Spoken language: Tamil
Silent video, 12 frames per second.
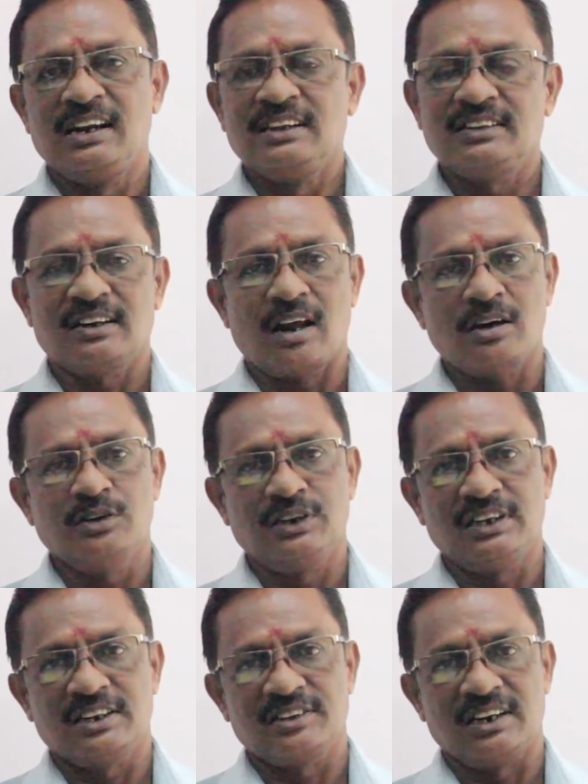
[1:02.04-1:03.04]
இந்த ராகு
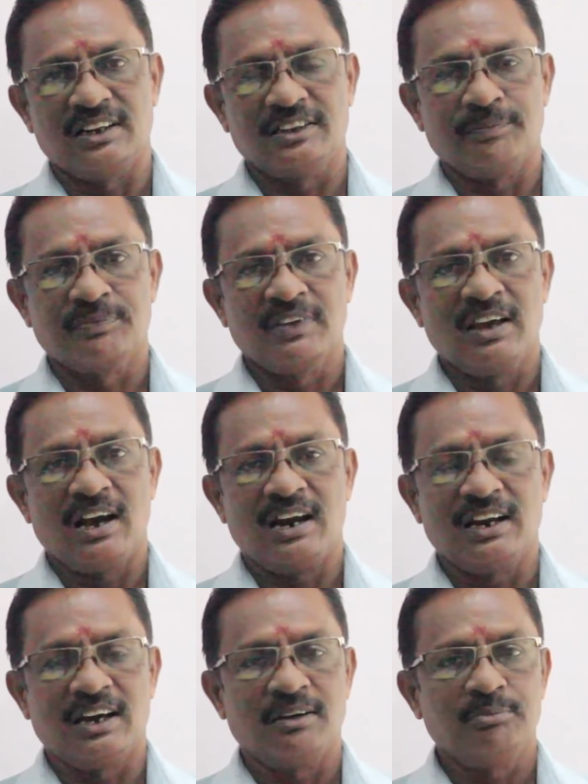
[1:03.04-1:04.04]
இருக்கிறதுனால தான்
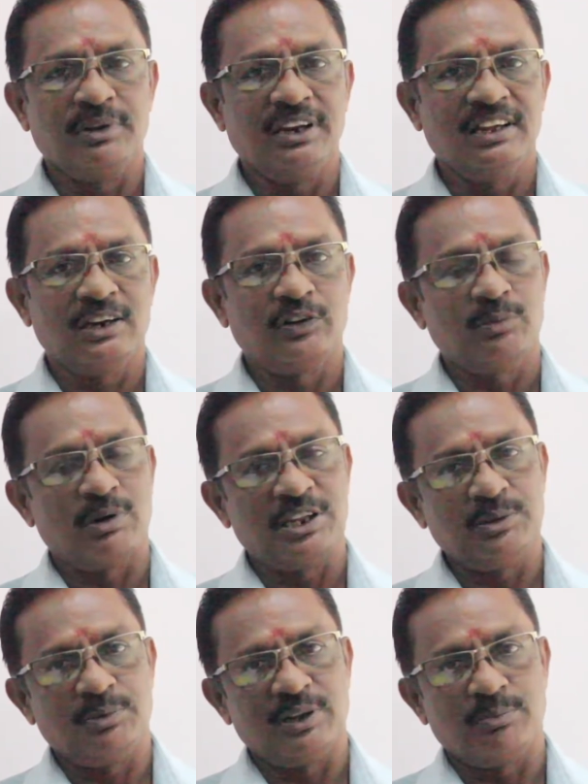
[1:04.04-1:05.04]
ஆனால் பெரிய அளவில்
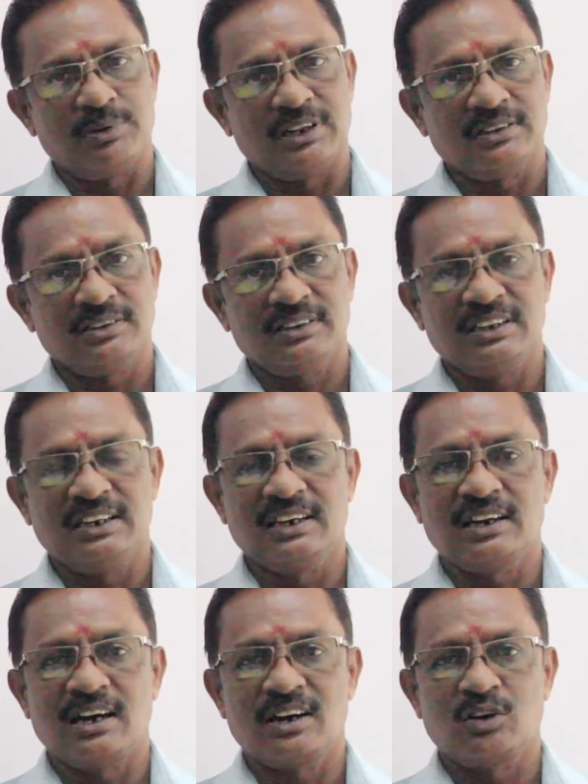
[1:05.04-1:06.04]
பாதிப்பு ஏற்படாது என்ன
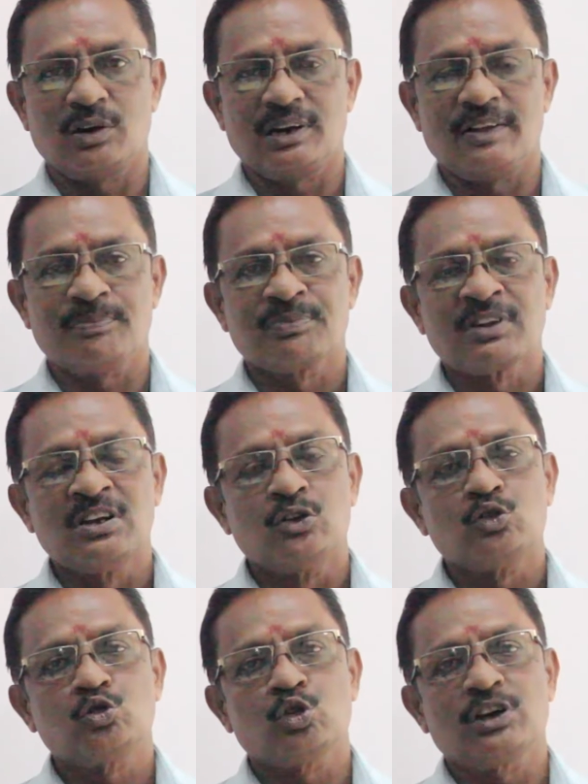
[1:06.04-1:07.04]
காரணம்னா
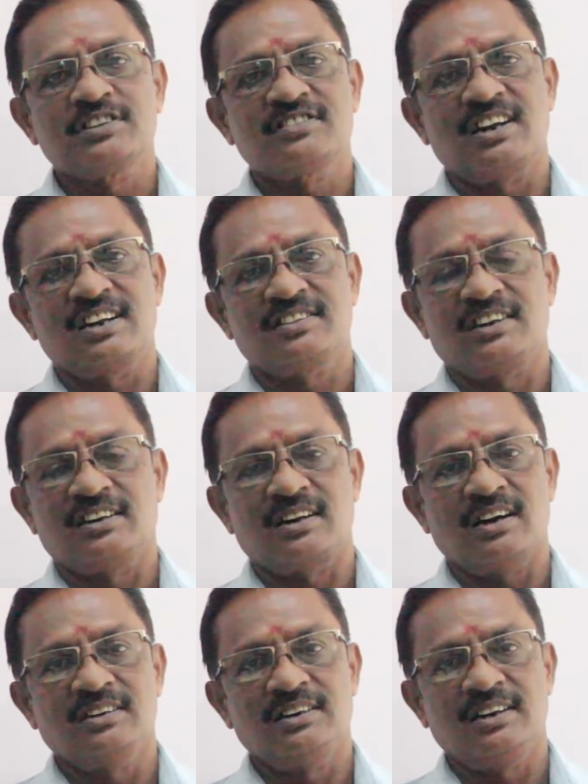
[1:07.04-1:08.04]
சுகஸ்தானத்தில்
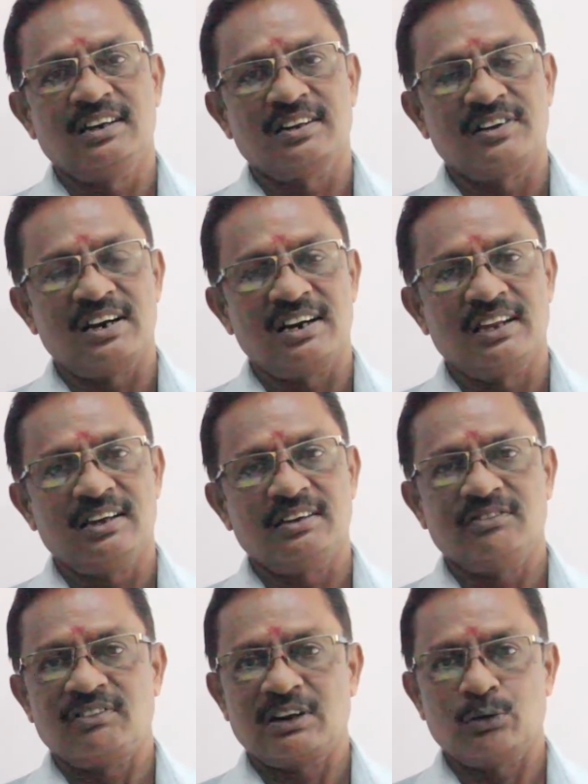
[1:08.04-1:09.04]
ராகு இருக்கிறதுனால
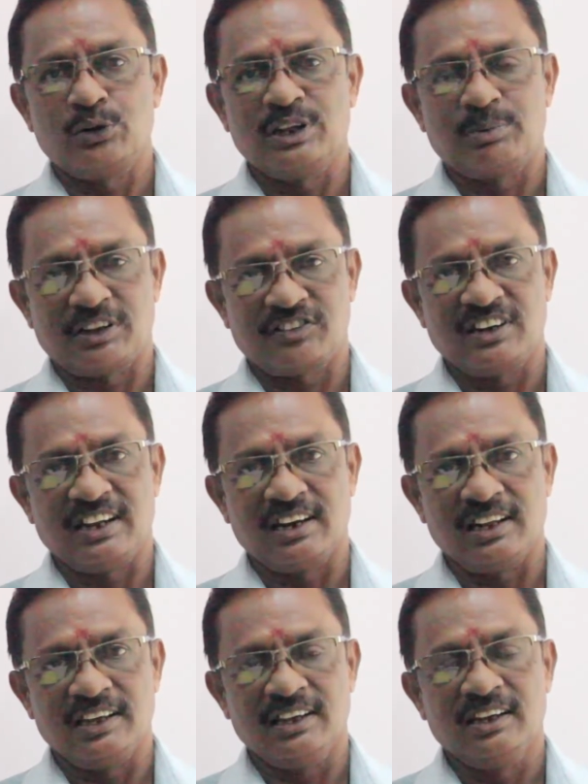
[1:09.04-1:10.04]
வரக்கூடிய
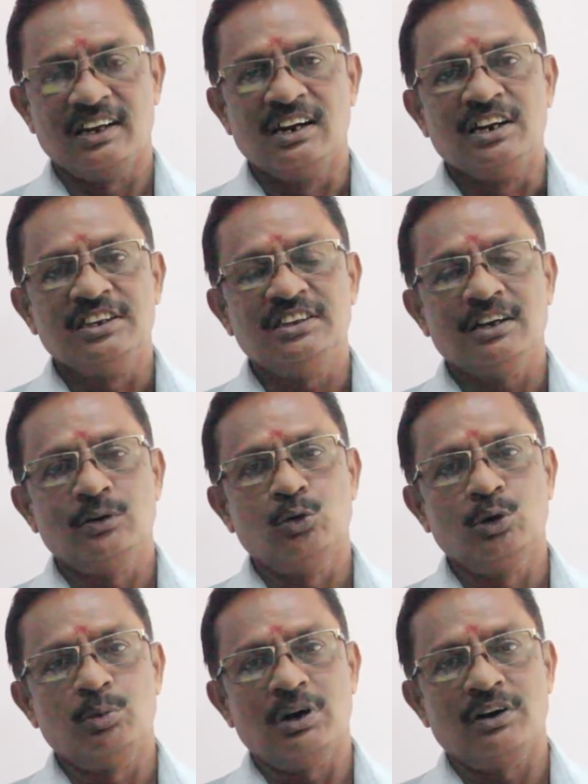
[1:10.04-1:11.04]
பிரச்சனைகளை இந்த
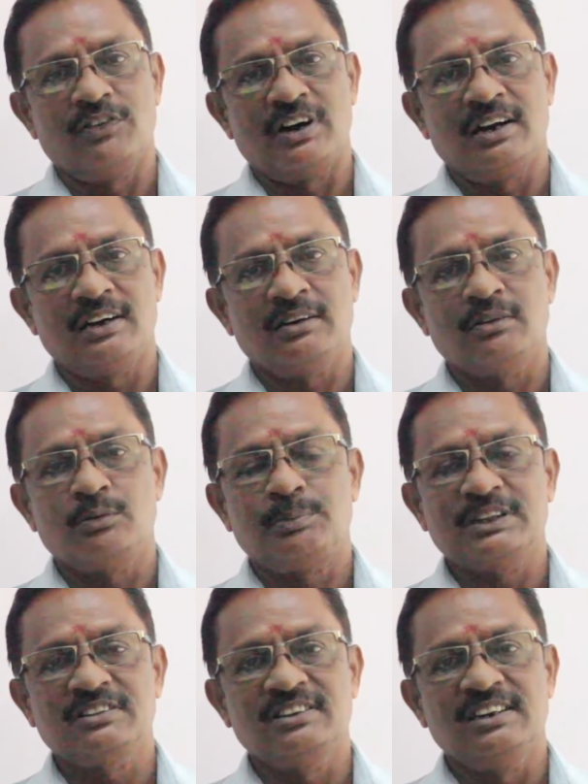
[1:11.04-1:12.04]
குரு பகவான்
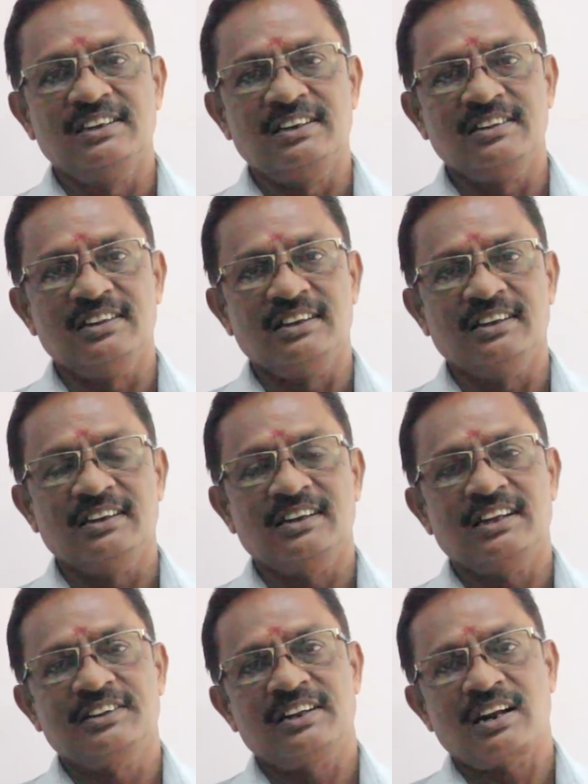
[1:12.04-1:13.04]
பத்தில் இருந்து
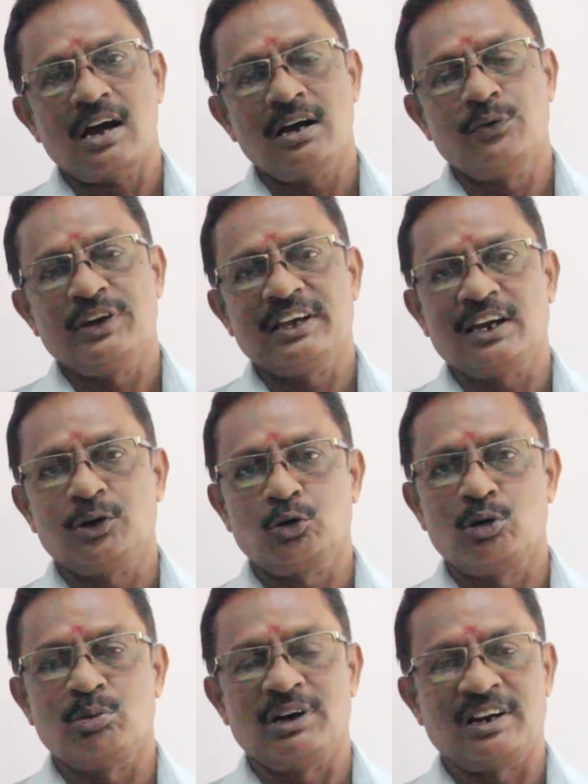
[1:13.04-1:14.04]
அந்த ராகுவை
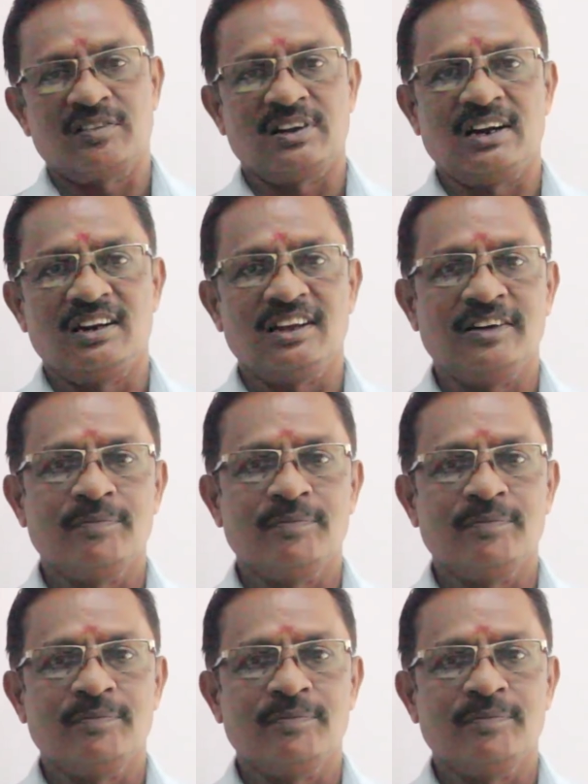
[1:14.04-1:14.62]
கண்ட்ரோல் பண்ணுறதுனால